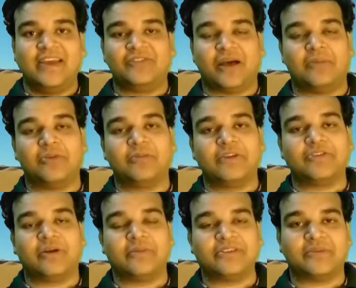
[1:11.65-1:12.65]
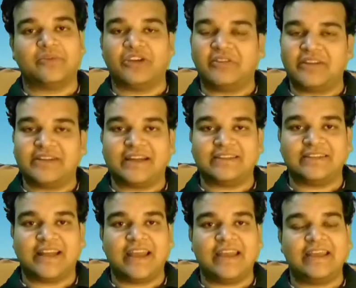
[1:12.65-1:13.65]
तो आप लोग मेरे को हमेशा मोटिवेट करते
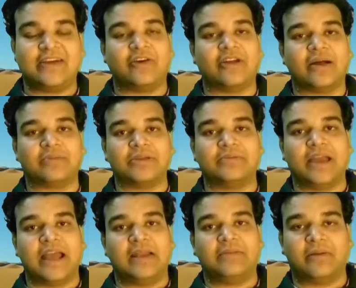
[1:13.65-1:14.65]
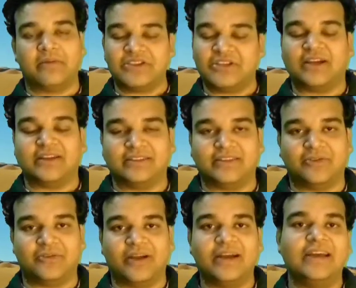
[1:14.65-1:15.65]
रहें और आपकी मैं हेल्प हमेशा करते
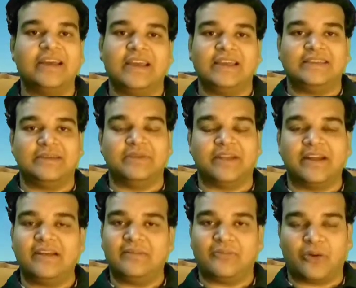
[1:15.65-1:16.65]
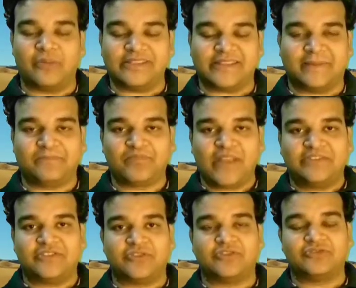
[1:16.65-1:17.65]
रहूँगा ये मेरा प्रॉमिस है
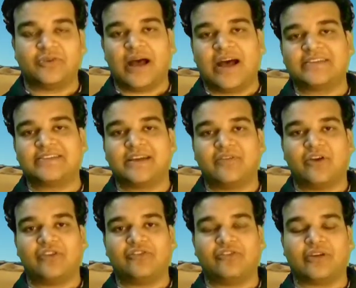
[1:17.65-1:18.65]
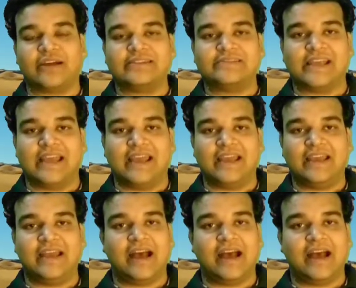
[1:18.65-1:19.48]
सो so, दोस्तों आज का ब्लॉग फोकस है